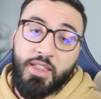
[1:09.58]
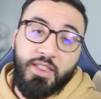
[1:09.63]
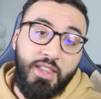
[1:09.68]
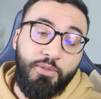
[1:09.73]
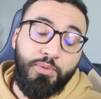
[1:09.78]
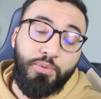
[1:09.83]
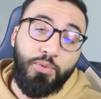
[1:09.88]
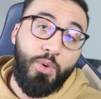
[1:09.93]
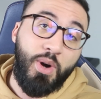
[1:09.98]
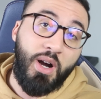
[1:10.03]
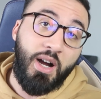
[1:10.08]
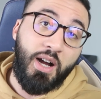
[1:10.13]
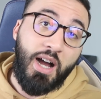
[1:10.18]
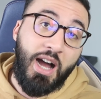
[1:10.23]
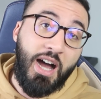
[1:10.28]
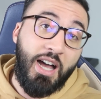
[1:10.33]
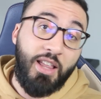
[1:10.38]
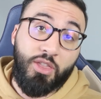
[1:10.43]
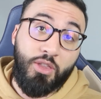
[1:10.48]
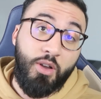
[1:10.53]
des fois
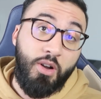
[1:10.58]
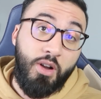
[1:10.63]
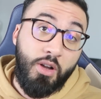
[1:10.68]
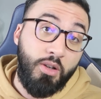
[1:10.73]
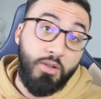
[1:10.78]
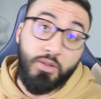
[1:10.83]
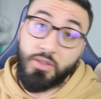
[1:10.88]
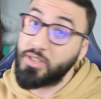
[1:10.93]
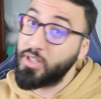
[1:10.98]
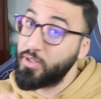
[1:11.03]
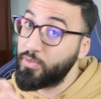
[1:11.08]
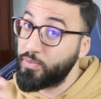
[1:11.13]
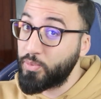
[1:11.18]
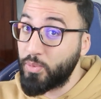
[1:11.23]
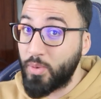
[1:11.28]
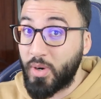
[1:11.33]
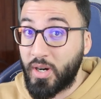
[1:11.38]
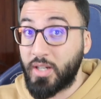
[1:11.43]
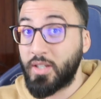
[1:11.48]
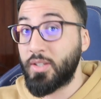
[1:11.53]
à tort, des
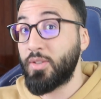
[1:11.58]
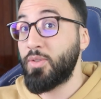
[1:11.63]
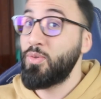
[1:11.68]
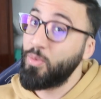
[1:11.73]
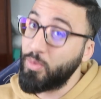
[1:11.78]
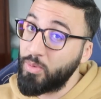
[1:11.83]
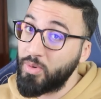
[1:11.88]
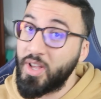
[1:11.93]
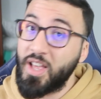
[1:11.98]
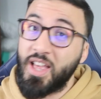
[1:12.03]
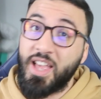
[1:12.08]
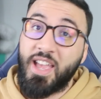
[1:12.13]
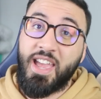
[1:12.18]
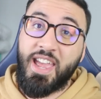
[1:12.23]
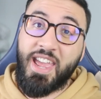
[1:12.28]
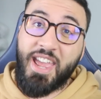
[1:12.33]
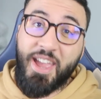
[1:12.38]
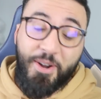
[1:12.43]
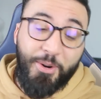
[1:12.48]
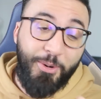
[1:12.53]
fois non.
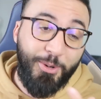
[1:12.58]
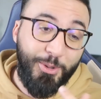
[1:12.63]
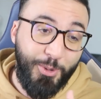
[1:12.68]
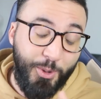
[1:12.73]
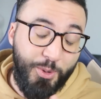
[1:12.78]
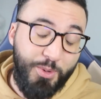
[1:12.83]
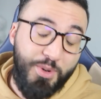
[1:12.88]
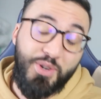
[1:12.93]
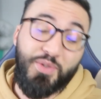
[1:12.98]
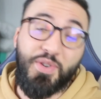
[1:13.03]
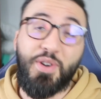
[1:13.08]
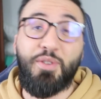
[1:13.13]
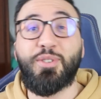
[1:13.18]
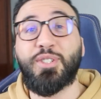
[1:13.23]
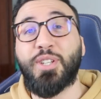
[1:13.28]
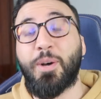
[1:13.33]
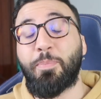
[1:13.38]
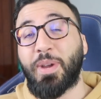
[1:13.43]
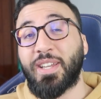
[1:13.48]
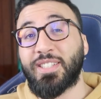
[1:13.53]
Et aujourd'hui, je vais
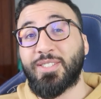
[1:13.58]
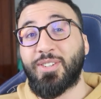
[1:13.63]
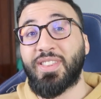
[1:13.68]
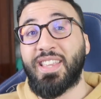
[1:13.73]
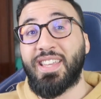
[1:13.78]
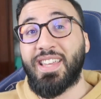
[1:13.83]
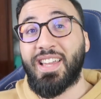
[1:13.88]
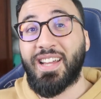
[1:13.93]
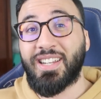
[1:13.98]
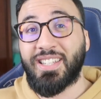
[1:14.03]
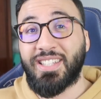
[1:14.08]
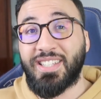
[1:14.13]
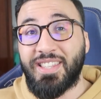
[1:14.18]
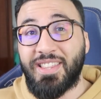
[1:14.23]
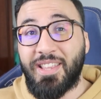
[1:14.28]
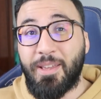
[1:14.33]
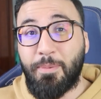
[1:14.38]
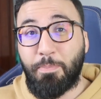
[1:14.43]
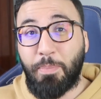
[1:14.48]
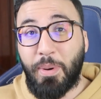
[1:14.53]
vous en présenter un qui
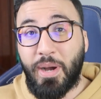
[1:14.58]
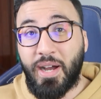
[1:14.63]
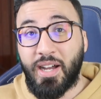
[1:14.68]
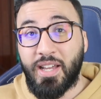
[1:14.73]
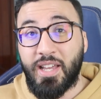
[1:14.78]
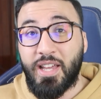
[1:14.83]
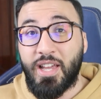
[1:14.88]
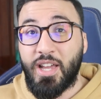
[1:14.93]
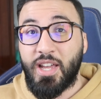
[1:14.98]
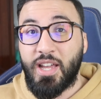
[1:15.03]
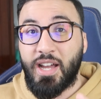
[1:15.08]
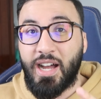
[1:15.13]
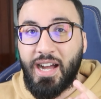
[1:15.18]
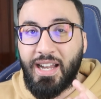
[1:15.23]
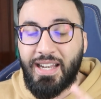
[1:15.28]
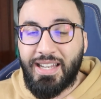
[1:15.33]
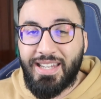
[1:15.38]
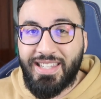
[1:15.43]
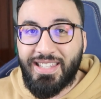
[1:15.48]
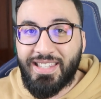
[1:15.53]
n'est pas
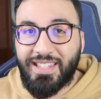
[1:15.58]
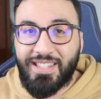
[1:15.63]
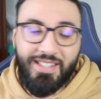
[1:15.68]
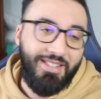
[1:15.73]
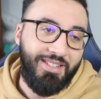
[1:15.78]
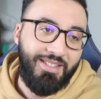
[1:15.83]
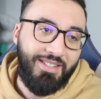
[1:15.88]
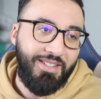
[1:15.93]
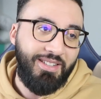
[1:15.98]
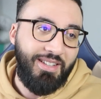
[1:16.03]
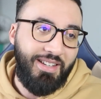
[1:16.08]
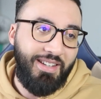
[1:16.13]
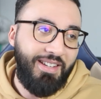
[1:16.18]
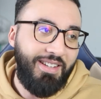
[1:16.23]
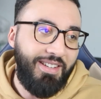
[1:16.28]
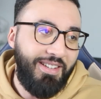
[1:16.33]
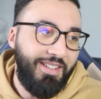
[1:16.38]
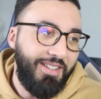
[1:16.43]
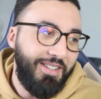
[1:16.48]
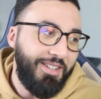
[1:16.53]
un leak.
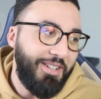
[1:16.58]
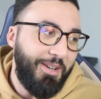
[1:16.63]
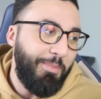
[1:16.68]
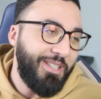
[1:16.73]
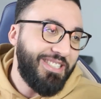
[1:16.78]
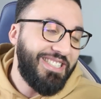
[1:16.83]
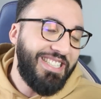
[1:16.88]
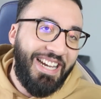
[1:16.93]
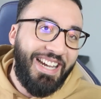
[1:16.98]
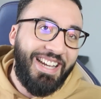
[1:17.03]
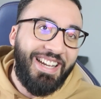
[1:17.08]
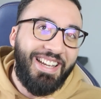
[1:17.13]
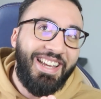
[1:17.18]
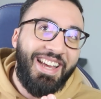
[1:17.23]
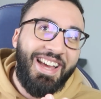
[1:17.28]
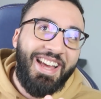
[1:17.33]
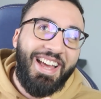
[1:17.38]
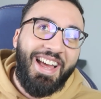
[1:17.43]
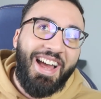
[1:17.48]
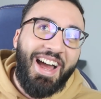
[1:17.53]
Euh, comment dire
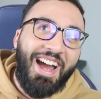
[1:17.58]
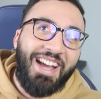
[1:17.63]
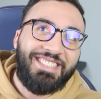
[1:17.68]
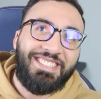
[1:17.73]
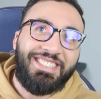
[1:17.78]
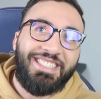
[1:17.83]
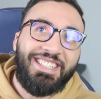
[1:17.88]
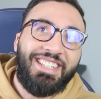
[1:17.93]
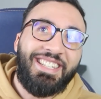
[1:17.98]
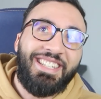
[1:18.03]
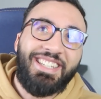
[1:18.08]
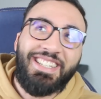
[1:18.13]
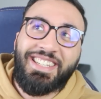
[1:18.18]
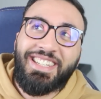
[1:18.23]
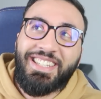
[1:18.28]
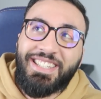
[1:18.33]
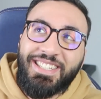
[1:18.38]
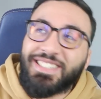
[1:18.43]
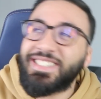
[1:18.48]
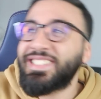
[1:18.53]

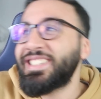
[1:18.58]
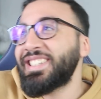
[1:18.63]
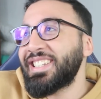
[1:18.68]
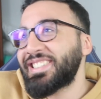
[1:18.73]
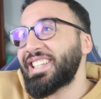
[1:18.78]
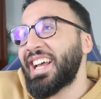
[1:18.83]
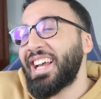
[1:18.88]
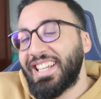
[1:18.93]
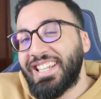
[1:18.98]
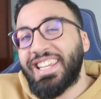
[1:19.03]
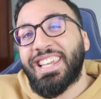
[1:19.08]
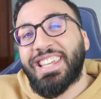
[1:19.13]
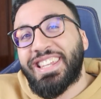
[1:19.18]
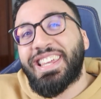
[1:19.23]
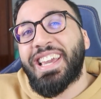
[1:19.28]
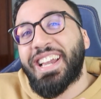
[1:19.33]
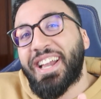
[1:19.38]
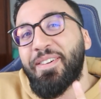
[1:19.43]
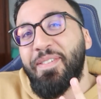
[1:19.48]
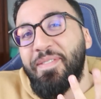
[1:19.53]
Assez. Ah, c'est un leak
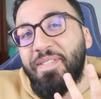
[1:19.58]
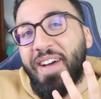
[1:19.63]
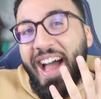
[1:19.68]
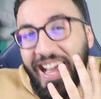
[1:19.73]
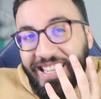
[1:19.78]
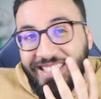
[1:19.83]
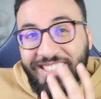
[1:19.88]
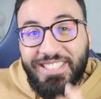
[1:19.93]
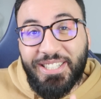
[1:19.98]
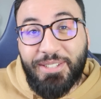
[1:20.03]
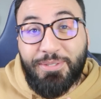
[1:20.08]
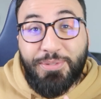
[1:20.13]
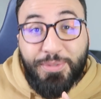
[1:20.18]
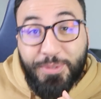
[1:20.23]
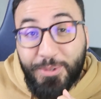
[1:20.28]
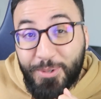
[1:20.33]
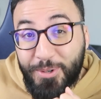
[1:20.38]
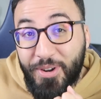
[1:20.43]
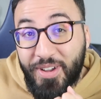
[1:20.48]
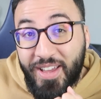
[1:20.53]
qui est quand même assez
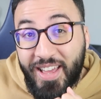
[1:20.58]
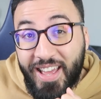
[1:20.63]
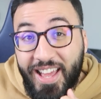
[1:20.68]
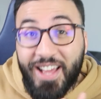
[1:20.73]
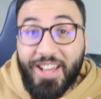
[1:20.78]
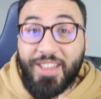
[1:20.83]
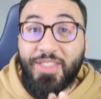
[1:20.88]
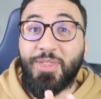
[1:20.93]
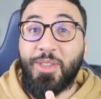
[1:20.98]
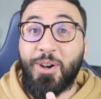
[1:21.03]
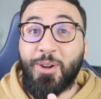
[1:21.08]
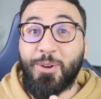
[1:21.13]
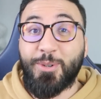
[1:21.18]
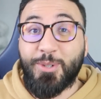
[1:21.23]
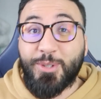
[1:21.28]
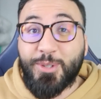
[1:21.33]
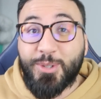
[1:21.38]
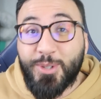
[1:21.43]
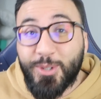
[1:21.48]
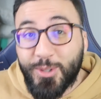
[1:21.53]
fou dans
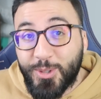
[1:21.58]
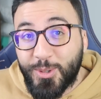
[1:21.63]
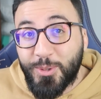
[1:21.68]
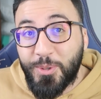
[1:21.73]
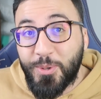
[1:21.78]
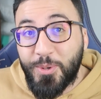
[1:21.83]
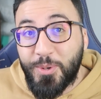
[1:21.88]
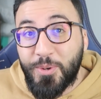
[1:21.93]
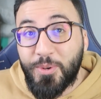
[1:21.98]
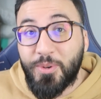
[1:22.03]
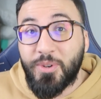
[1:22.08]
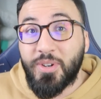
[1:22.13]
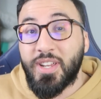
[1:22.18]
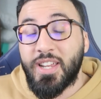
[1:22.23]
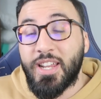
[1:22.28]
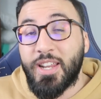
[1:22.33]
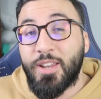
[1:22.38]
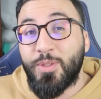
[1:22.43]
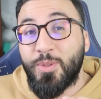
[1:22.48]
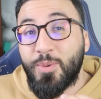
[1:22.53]
le sens où
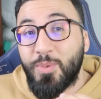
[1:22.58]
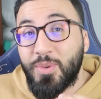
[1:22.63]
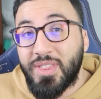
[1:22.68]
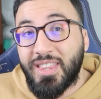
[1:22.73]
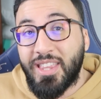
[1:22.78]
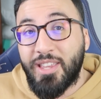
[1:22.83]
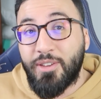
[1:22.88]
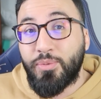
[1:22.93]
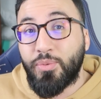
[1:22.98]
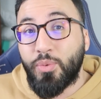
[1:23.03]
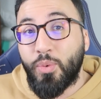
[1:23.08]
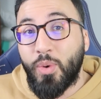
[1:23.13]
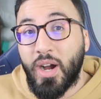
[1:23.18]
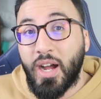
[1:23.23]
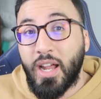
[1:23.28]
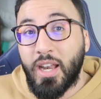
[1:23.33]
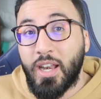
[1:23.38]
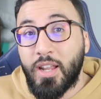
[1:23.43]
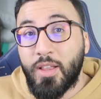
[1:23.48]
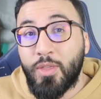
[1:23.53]
il nous
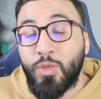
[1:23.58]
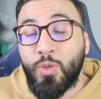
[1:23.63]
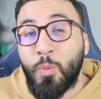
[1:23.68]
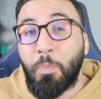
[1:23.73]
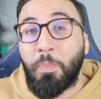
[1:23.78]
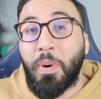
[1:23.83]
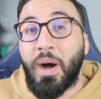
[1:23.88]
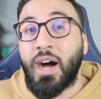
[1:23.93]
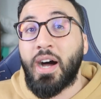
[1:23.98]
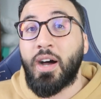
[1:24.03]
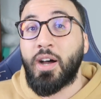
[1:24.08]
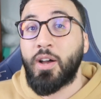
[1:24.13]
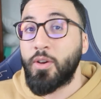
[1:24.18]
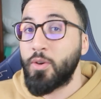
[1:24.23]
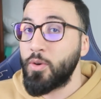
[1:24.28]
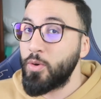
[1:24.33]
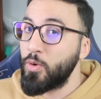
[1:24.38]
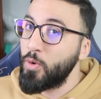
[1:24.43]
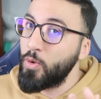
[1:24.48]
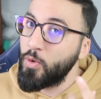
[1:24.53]
dévoile non pas
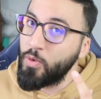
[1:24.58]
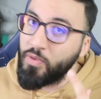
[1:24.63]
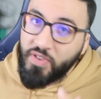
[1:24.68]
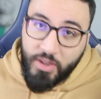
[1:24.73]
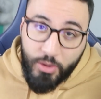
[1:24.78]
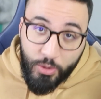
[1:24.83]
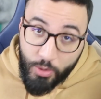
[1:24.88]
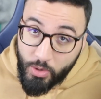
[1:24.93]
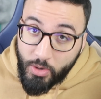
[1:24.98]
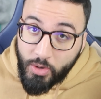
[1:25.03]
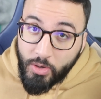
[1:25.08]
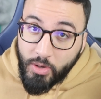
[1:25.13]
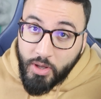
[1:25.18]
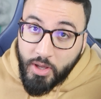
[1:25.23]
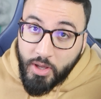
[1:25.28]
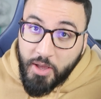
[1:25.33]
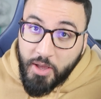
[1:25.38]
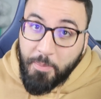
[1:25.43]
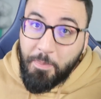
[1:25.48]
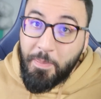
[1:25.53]
EV2,
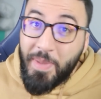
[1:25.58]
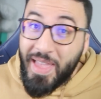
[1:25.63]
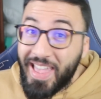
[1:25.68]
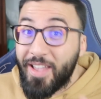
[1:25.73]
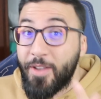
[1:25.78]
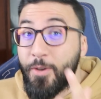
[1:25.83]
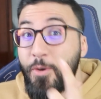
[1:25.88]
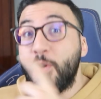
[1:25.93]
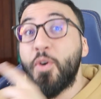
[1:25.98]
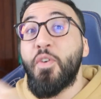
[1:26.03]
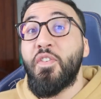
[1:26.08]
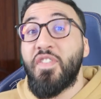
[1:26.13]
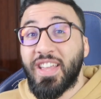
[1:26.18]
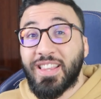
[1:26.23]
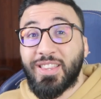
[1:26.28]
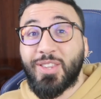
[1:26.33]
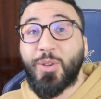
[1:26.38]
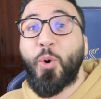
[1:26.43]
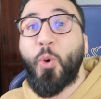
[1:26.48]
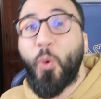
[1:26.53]
mais
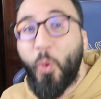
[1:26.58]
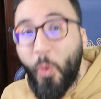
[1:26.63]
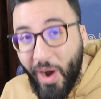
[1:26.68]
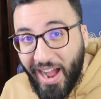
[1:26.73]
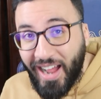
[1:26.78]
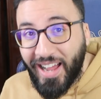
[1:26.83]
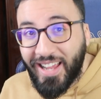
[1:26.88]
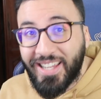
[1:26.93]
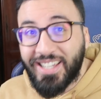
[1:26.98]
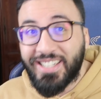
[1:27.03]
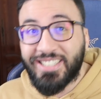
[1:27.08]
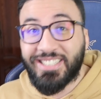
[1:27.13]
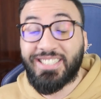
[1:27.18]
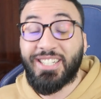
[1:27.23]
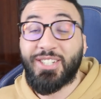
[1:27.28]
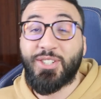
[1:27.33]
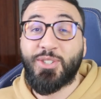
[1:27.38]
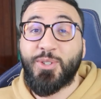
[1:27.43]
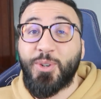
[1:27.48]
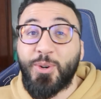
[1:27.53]
EV3
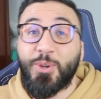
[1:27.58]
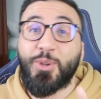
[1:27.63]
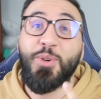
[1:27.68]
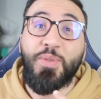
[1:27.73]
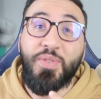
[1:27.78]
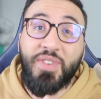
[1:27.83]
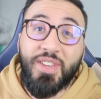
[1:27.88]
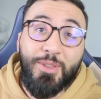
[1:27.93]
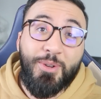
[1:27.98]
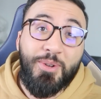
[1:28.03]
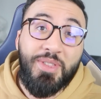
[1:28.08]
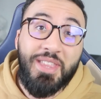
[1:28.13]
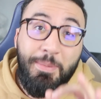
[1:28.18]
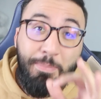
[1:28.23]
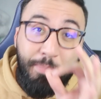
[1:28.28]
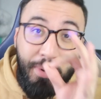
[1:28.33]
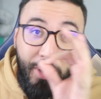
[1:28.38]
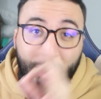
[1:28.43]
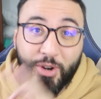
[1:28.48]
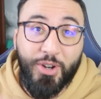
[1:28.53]
sachant que v 2 n'est
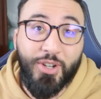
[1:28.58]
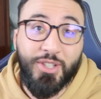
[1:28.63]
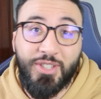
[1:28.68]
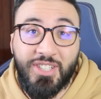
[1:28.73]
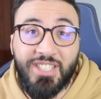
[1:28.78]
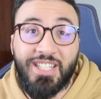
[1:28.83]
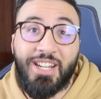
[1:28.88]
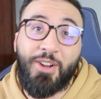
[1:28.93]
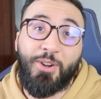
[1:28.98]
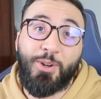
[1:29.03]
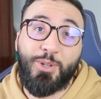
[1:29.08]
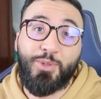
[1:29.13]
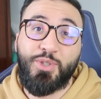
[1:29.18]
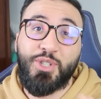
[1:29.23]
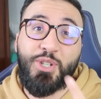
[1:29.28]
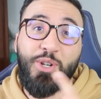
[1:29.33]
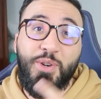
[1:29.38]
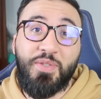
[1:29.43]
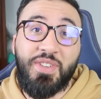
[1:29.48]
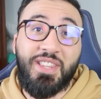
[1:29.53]
pas encore sorti. Alors quand je vous
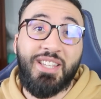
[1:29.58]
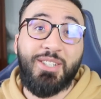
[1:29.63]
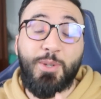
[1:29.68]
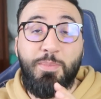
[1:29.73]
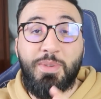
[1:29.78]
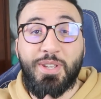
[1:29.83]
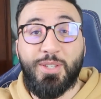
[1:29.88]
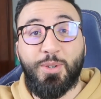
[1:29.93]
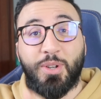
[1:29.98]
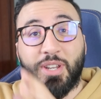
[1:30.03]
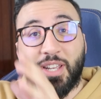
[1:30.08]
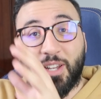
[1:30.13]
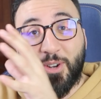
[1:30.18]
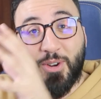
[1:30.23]
dis EV2, c'est bien sûr les